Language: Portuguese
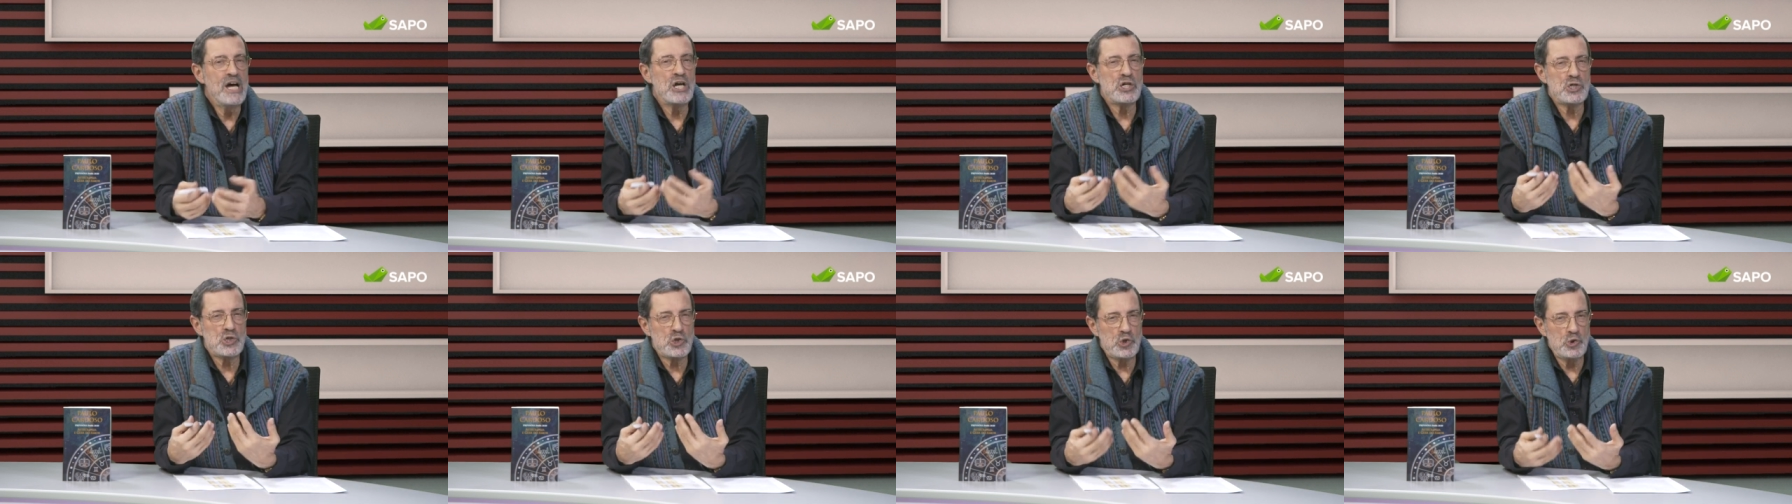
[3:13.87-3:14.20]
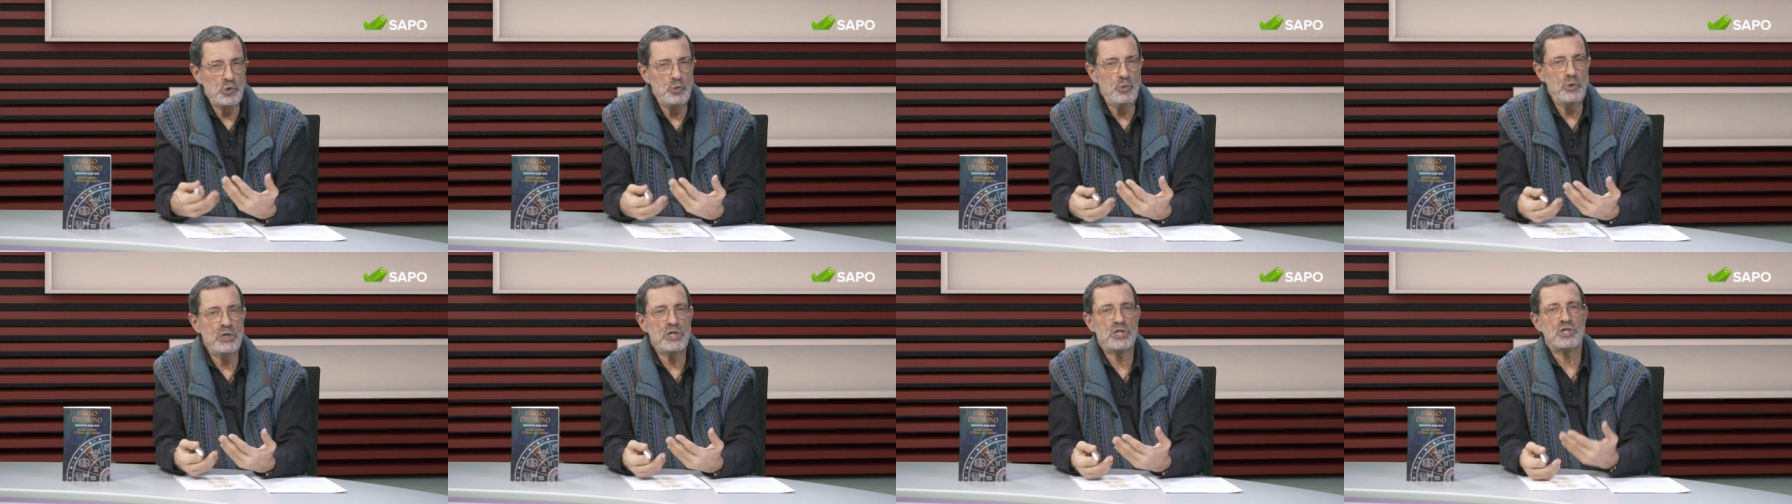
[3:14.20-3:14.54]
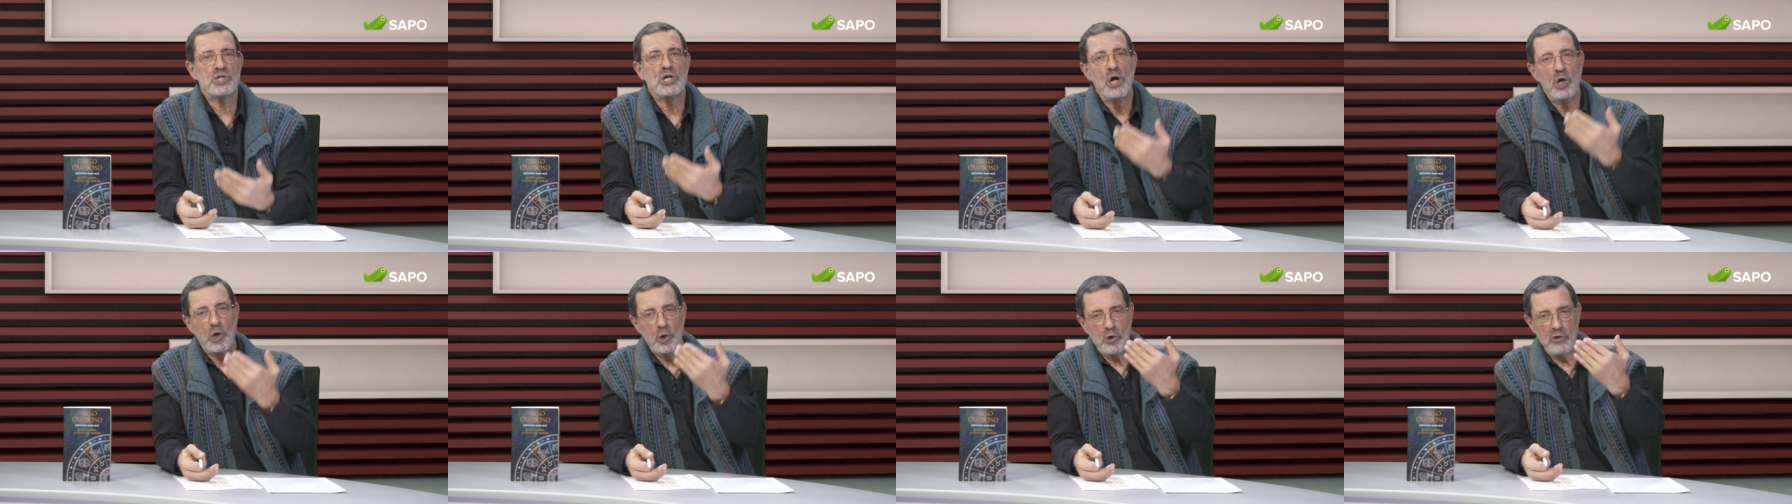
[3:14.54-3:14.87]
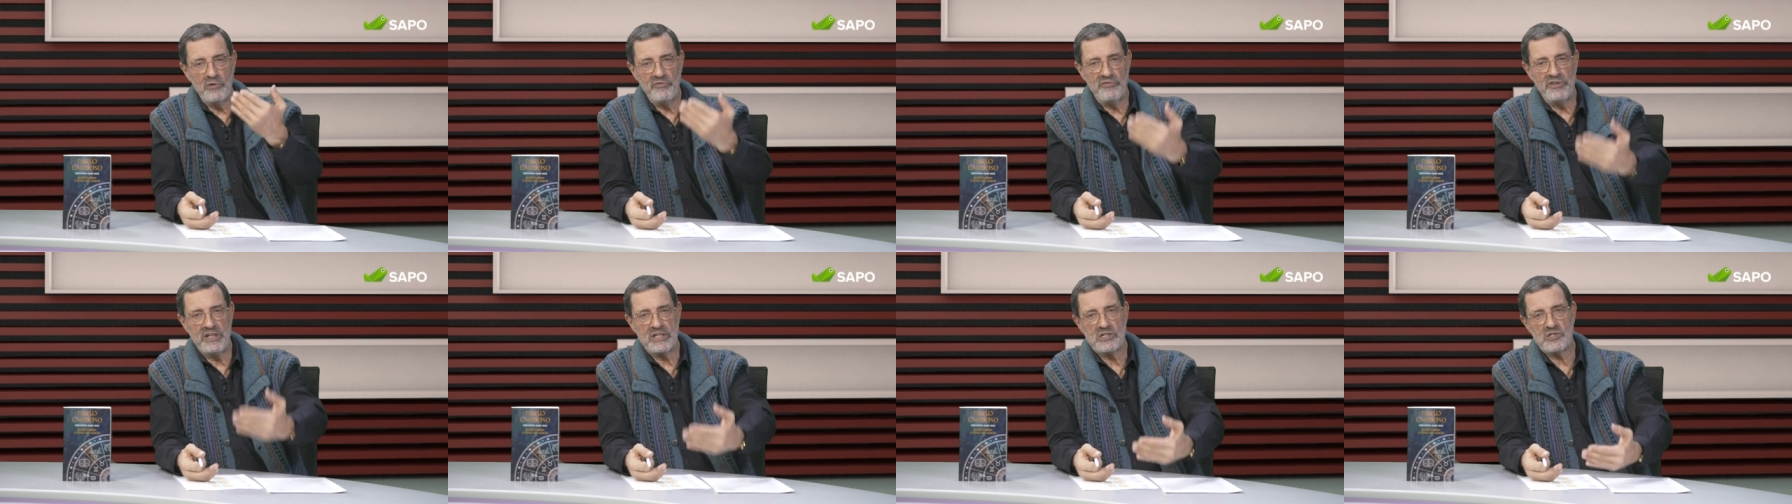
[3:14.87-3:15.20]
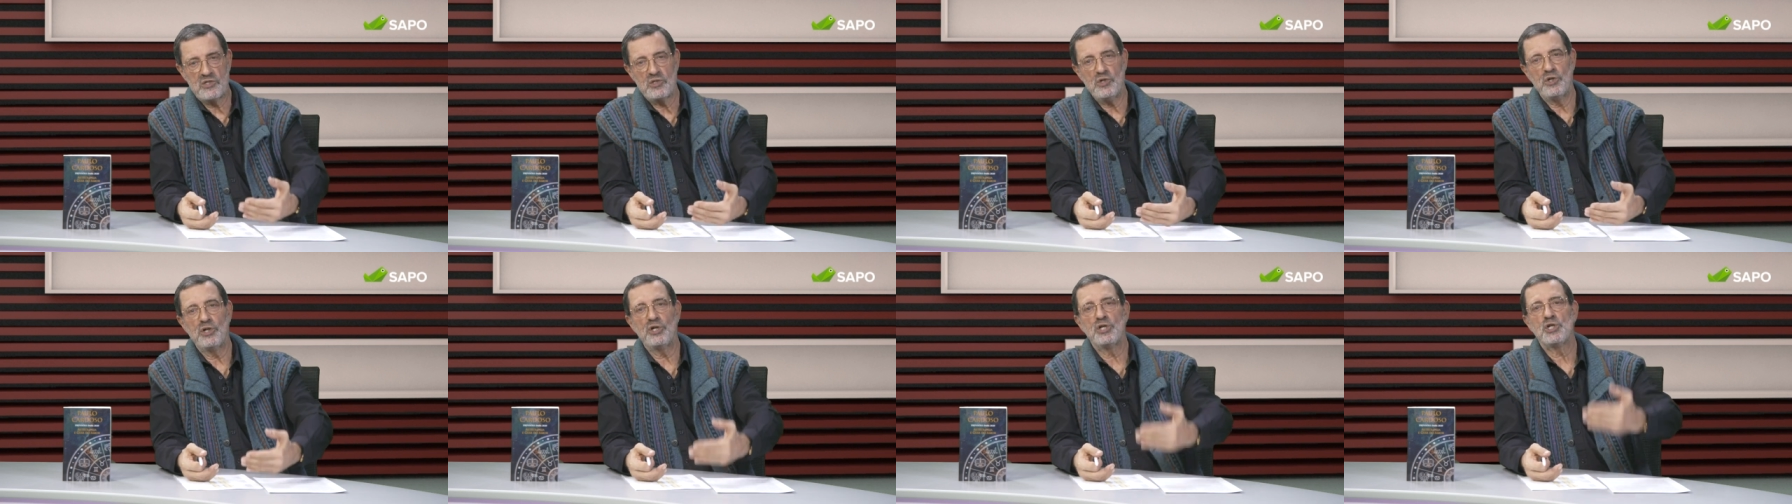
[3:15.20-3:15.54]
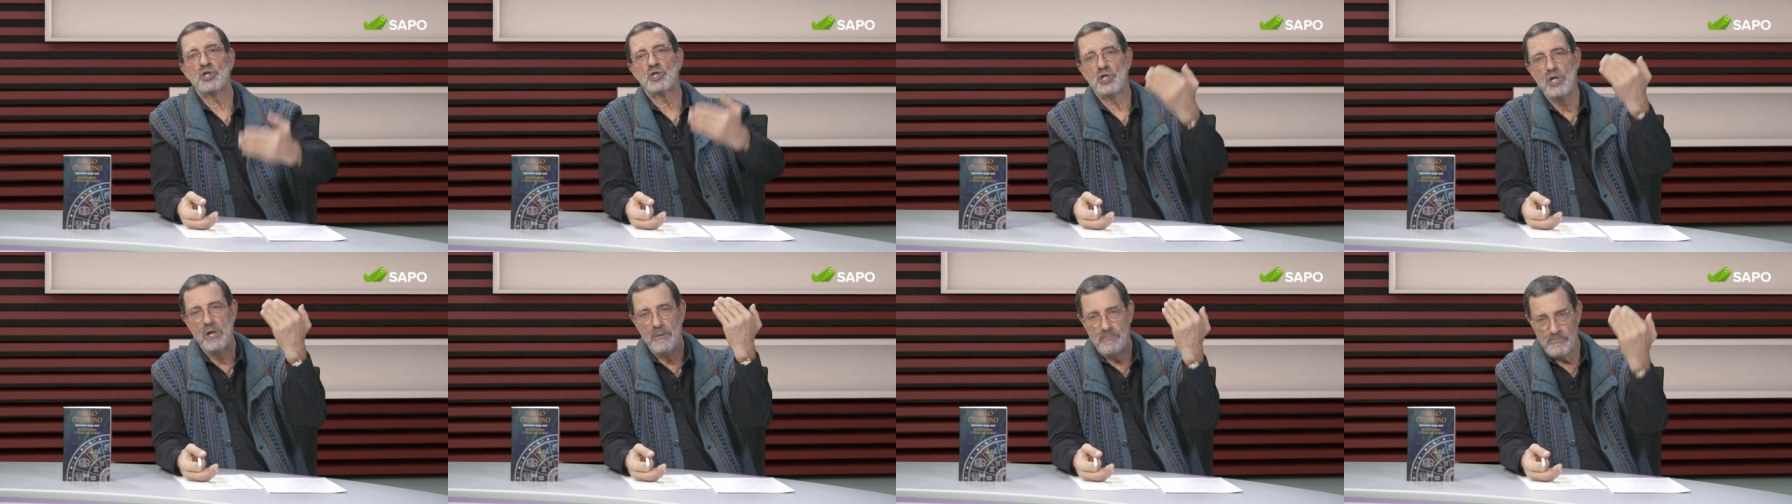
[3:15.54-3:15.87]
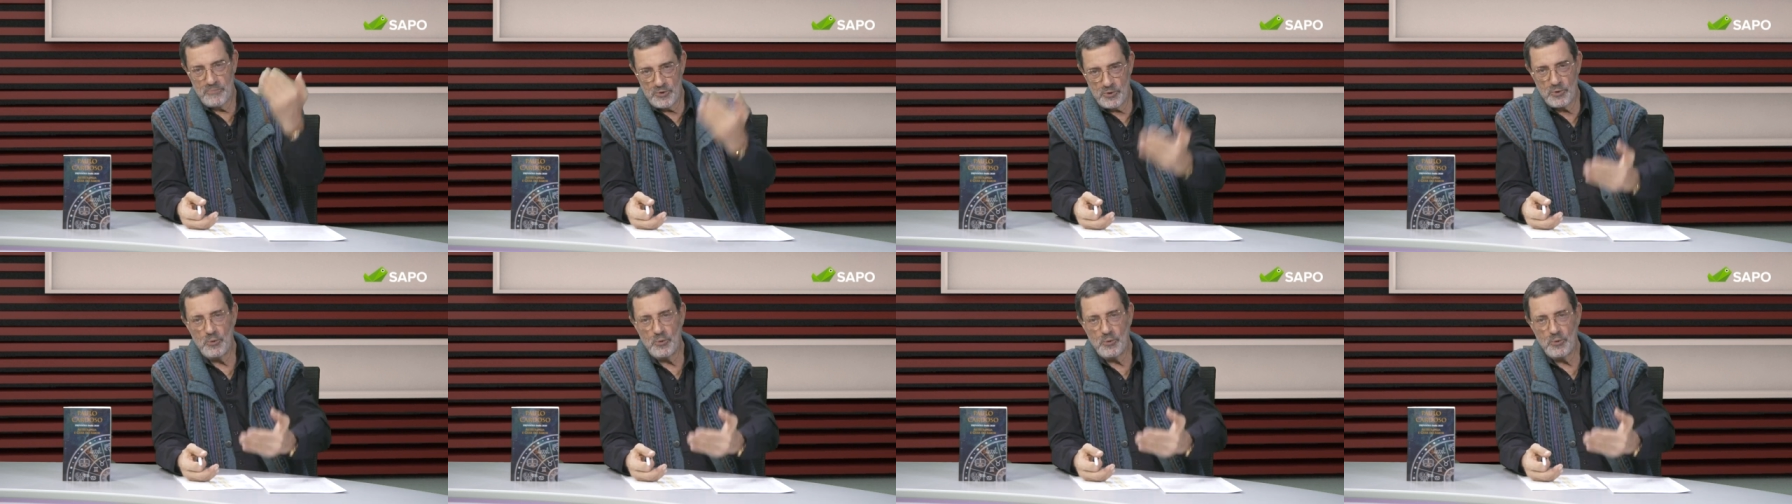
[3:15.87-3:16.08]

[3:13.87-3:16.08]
as suas convicções